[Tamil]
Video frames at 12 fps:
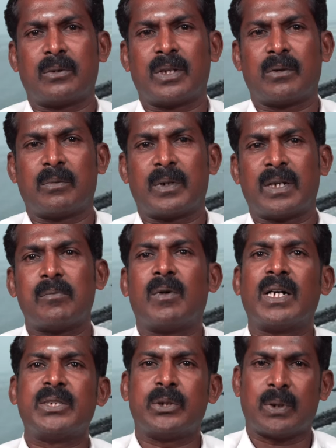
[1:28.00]
தொகுதிக்கு உட்பட்ட
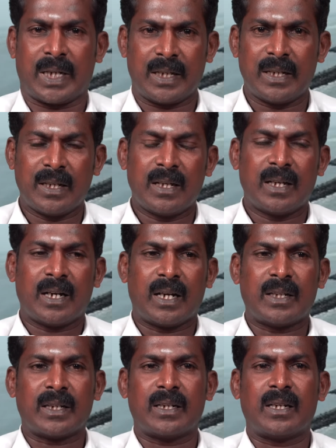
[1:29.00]
மாஞ்சோலை
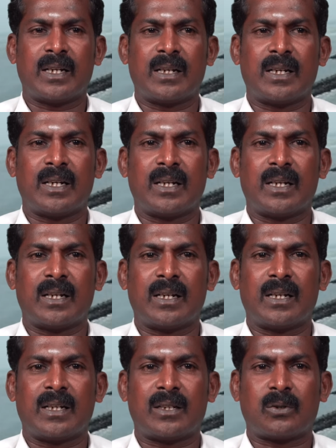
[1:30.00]
அந்த
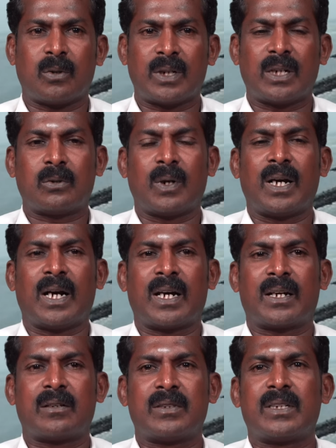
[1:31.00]
தோட்ட
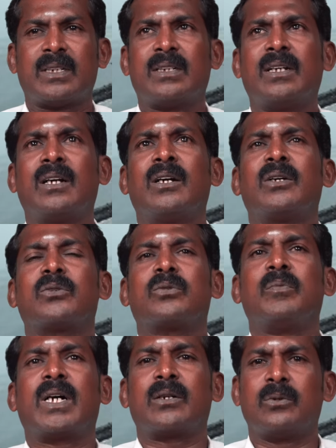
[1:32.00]
தொழிலாளர்கள் வந்து
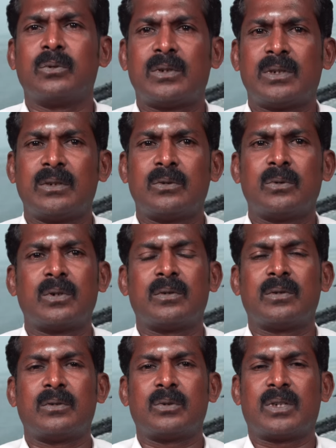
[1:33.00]
சுமார் நூ நூறு
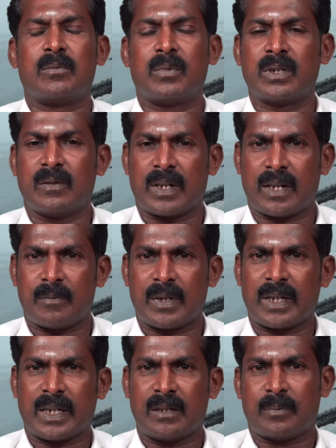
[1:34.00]
நூற்றம்பது
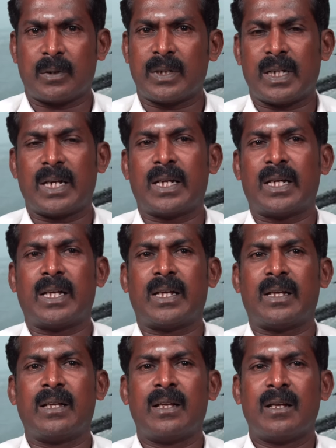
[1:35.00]
வருடமாக அந்த பகுதியில்
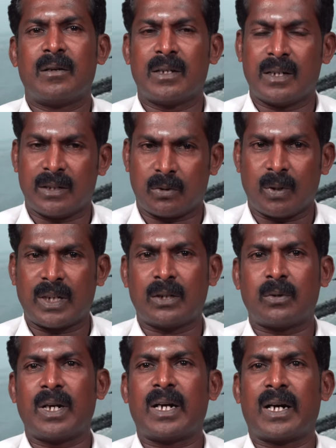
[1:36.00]
தோட்ட
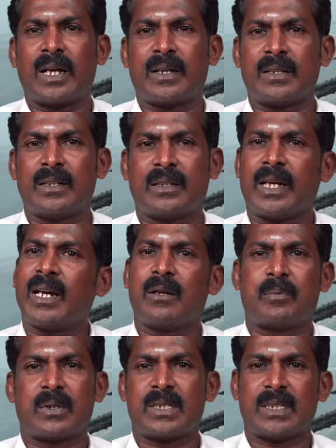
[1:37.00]
தொழிலாளையாக இருந்து தேயிலை
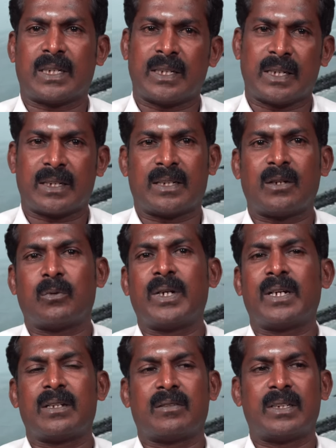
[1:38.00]
பறித்து அந்த இடத்துல
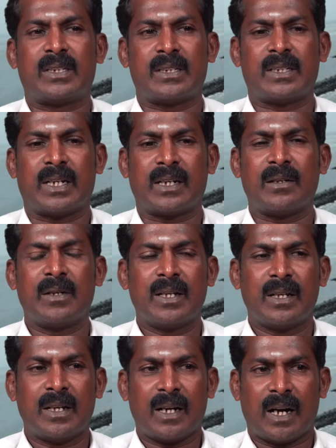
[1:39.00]
குடியிருந்து வந்துட்டு இருந்தாங்க
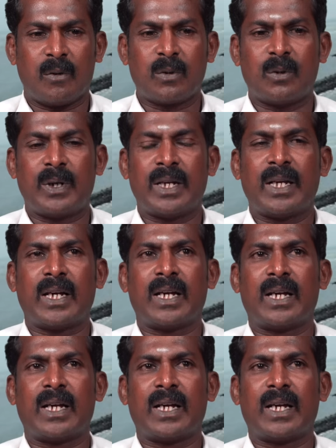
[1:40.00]
அவங்களுடைய